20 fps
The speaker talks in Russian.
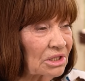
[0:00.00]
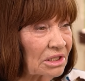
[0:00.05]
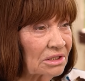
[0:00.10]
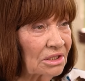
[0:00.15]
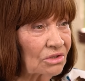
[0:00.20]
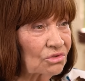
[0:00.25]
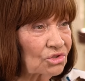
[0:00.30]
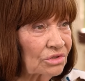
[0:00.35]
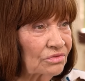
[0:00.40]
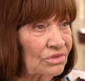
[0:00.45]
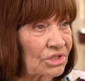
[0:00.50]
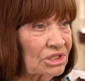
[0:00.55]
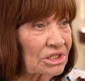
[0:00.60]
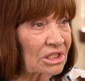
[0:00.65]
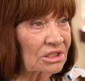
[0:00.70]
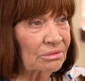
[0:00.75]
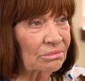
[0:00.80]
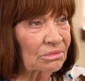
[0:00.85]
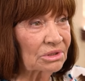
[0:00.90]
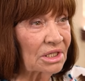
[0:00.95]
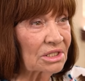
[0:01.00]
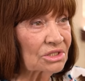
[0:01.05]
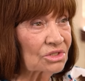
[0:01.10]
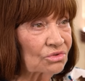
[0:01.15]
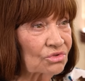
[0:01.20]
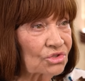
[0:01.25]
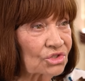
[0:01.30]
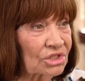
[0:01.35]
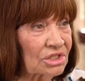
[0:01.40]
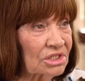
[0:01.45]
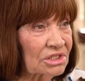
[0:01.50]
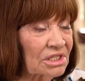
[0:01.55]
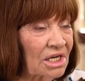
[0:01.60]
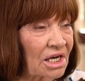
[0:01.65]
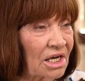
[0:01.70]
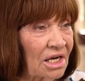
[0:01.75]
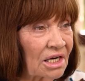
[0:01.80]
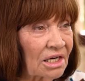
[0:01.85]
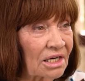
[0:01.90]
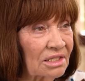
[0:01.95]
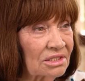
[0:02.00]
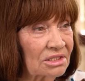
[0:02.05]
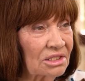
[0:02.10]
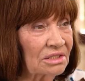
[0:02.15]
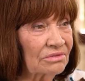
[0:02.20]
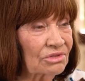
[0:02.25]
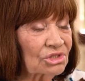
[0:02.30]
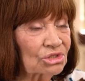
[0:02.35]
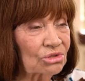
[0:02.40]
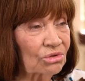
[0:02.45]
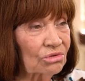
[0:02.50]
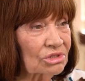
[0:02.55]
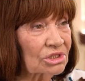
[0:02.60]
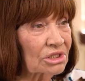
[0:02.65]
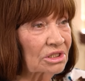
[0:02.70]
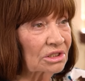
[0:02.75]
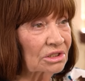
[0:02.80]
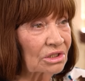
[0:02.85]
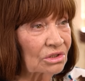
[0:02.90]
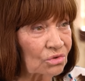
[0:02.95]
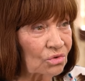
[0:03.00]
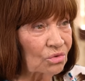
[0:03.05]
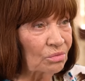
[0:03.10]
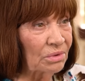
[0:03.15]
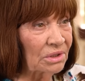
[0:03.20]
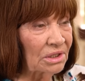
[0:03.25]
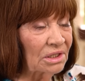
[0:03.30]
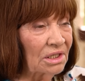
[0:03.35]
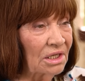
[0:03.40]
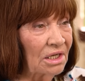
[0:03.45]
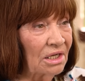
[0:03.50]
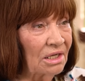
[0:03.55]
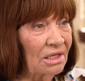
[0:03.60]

когда уже в 10 классе учились, ходили в эстонские клубы,